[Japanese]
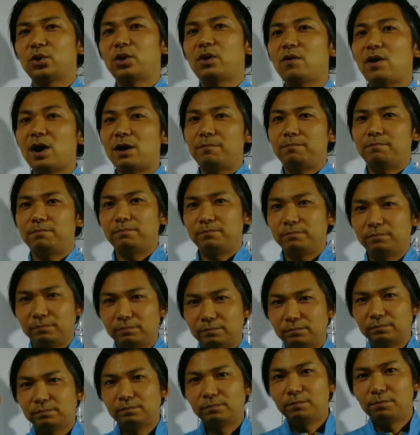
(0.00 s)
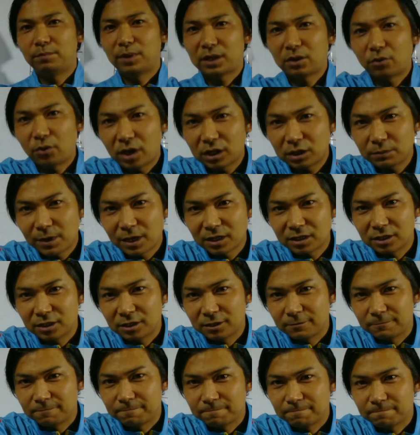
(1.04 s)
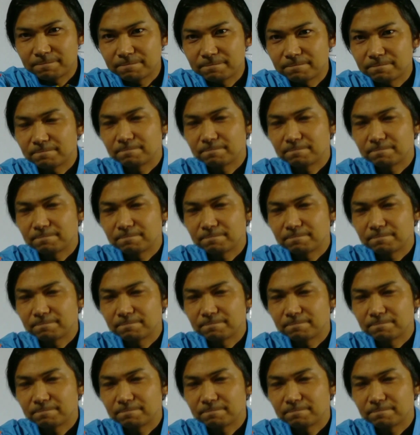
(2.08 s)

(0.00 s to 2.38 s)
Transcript: それでは、またお願いします。